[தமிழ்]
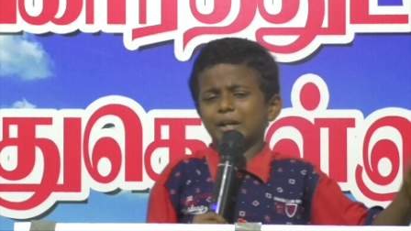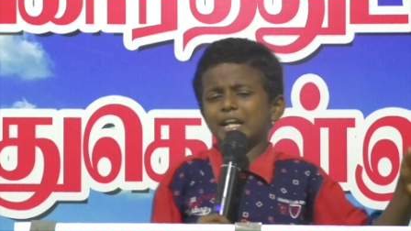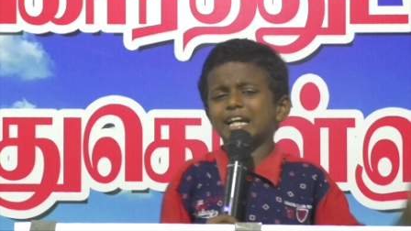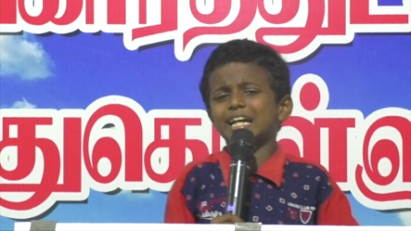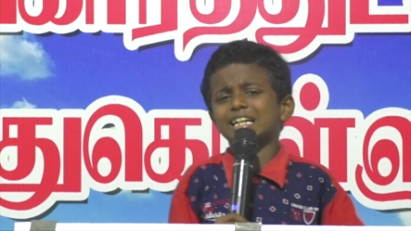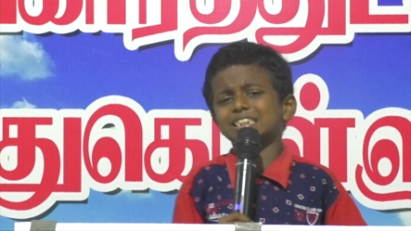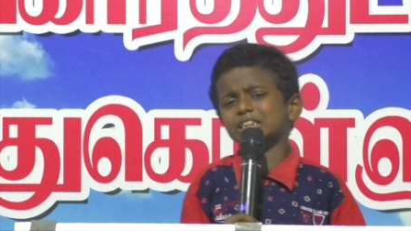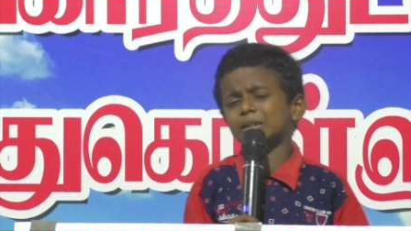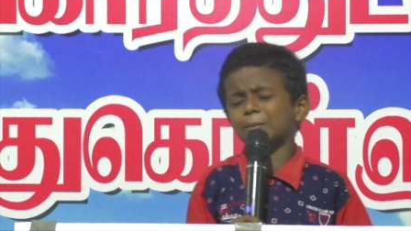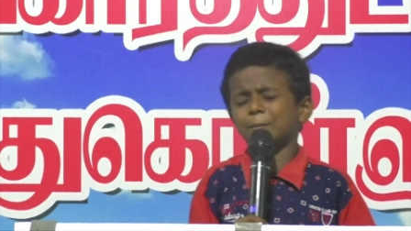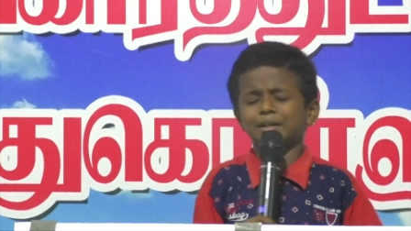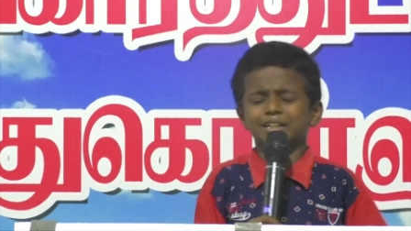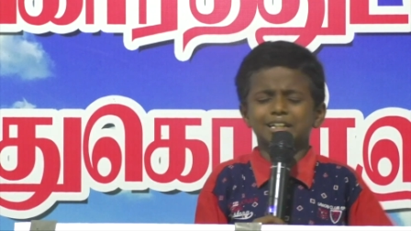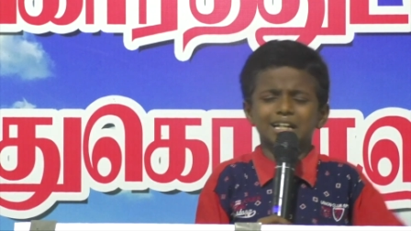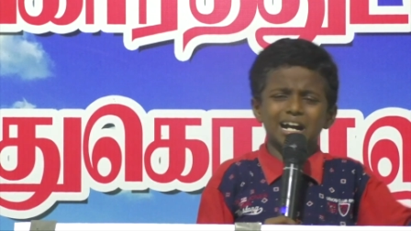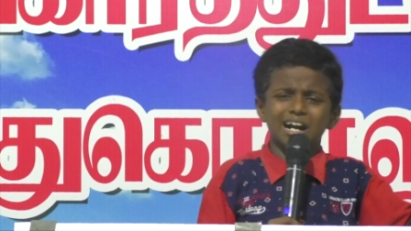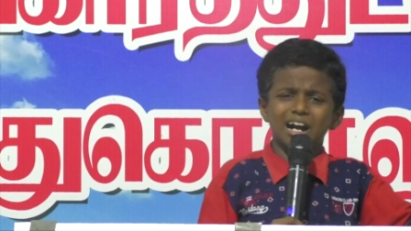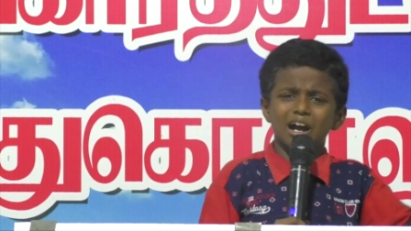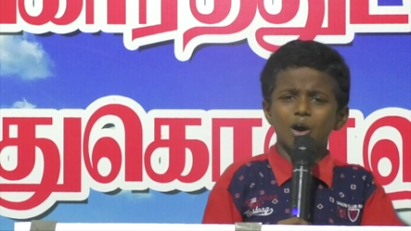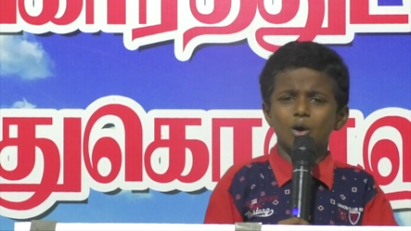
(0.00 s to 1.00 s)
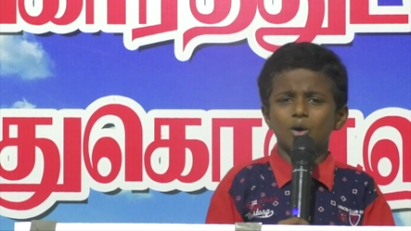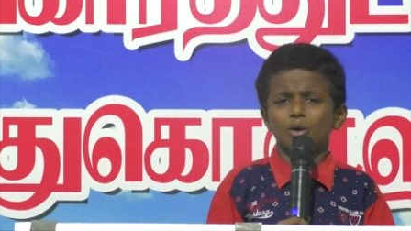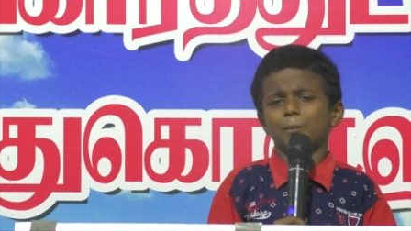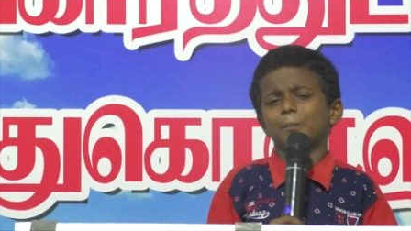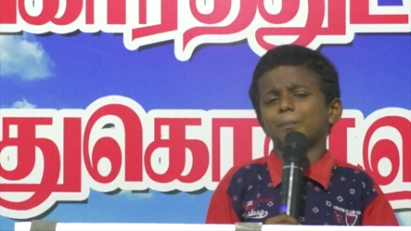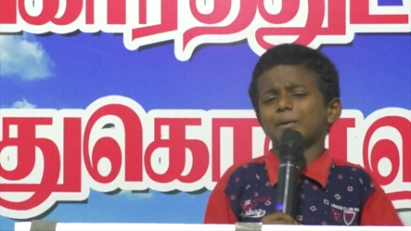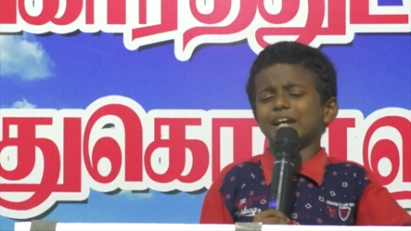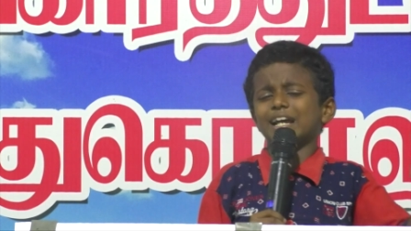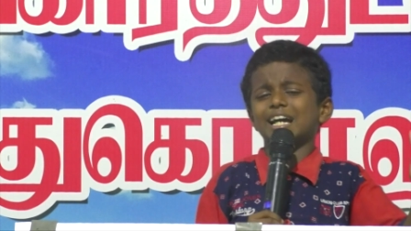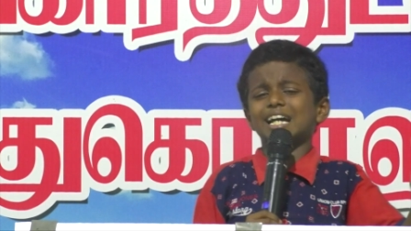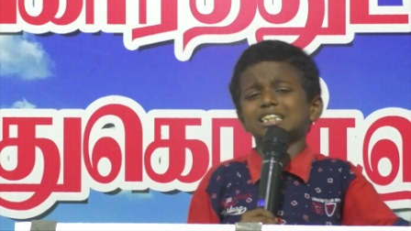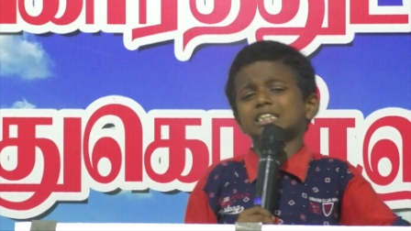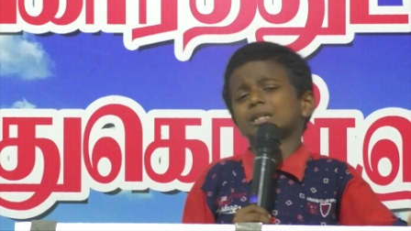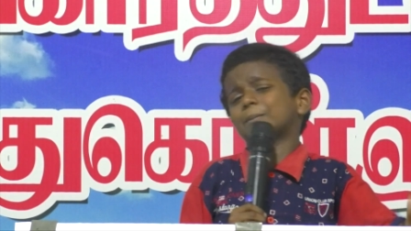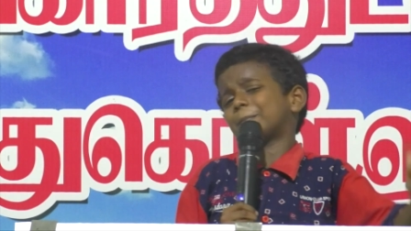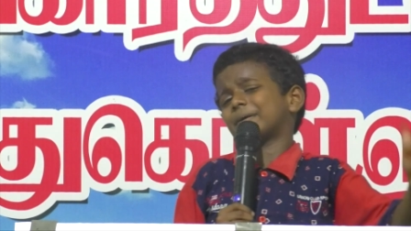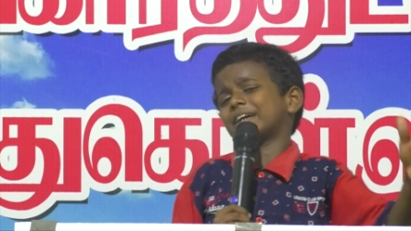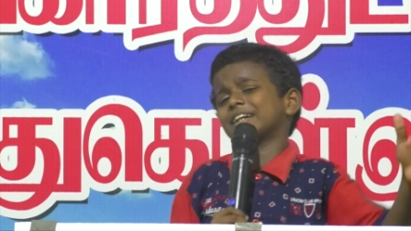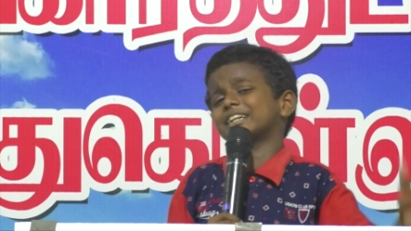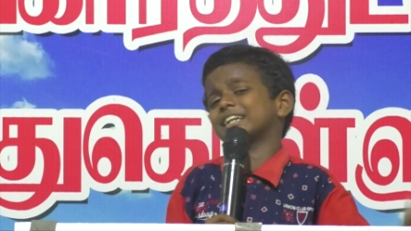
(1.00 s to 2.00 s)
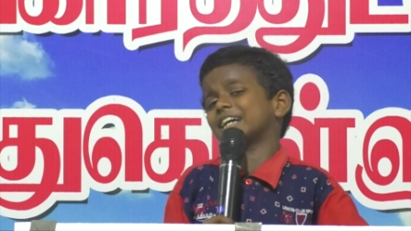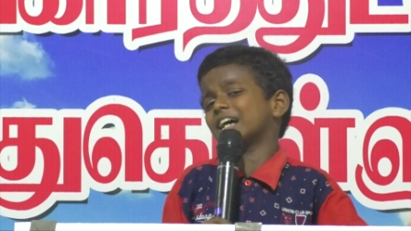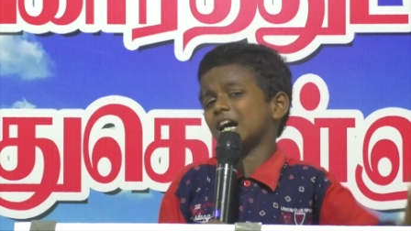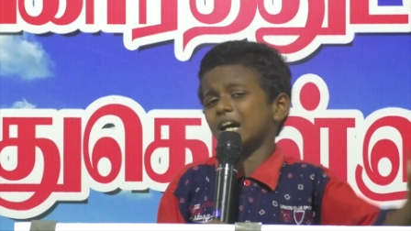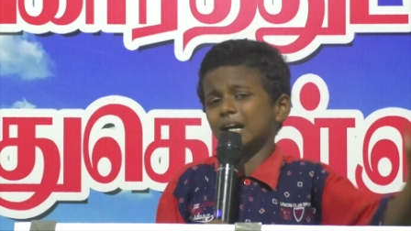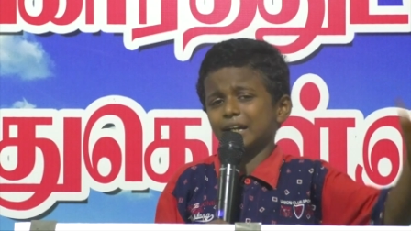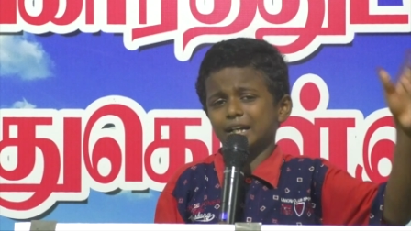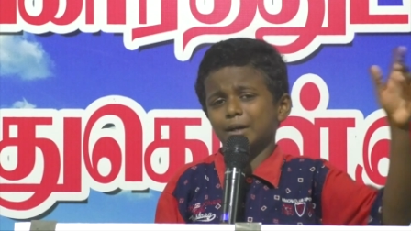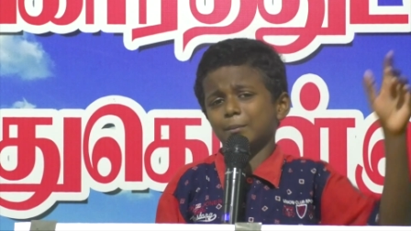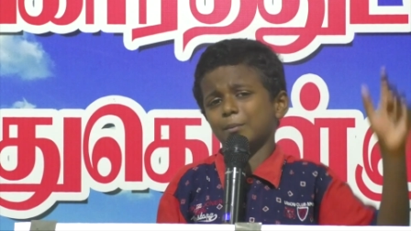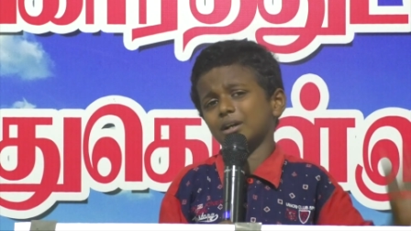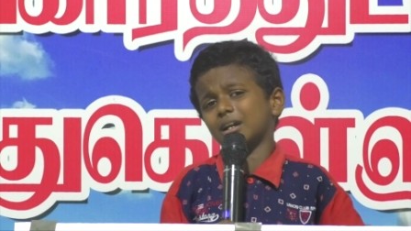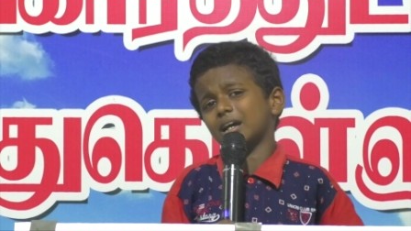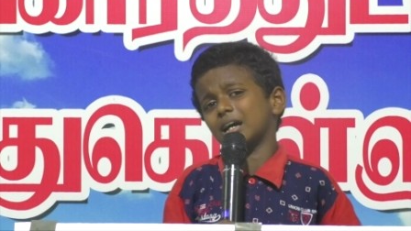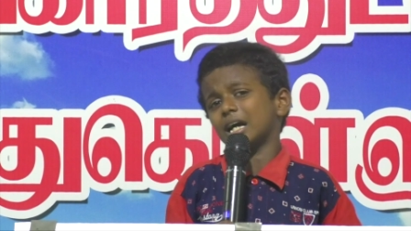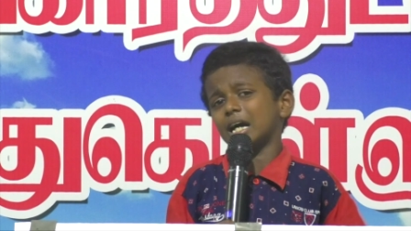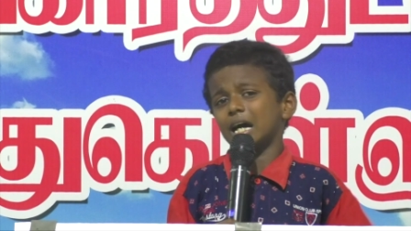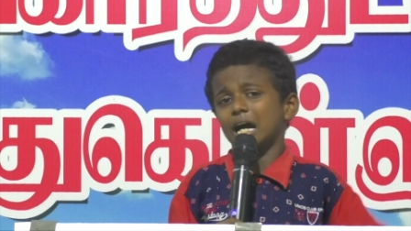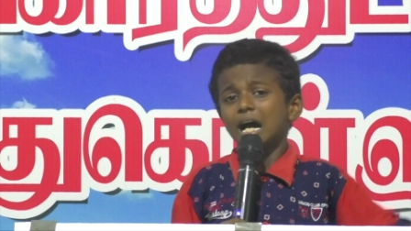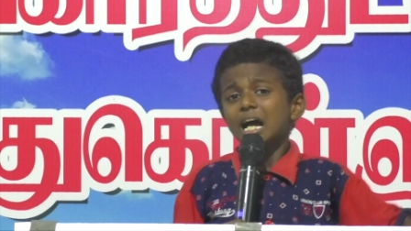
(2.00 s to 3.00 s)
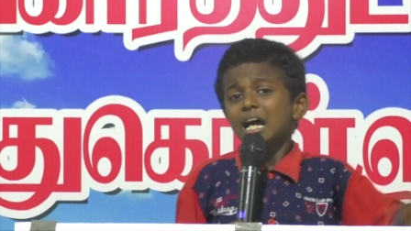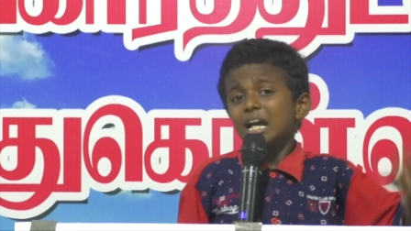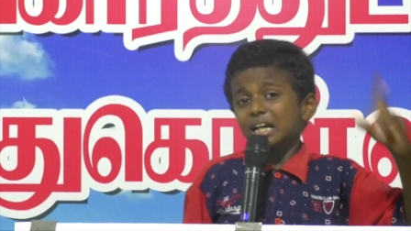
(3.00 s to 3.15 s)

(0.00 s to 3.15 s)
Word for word: பிரயாசப்பட்டாங்க அவங்க பிரயாசப்பட்டு அவங்க என்ன பண்ணாங்க